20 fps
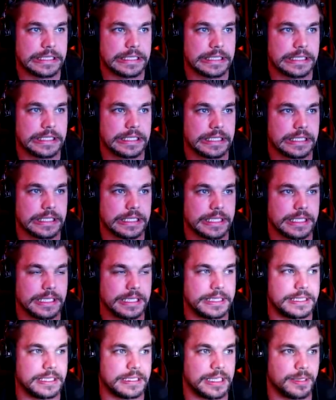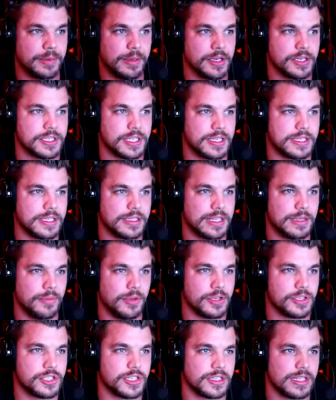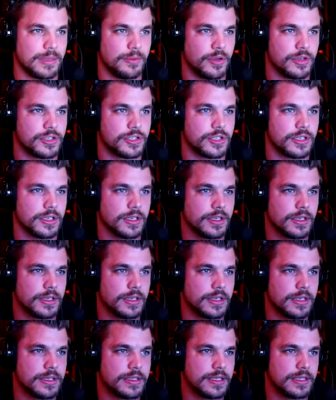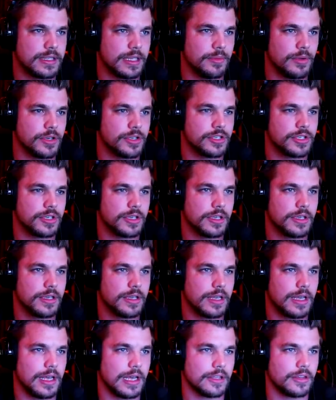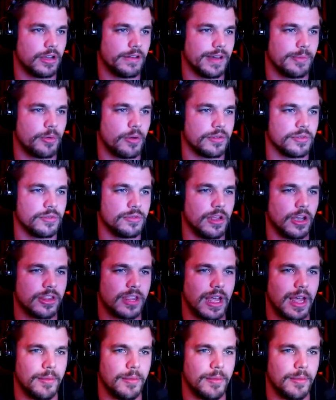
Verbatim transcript: Eh, c'était moche, ça, c'était moche, c'était moche. C'était moche. Attends, on va prendre une autre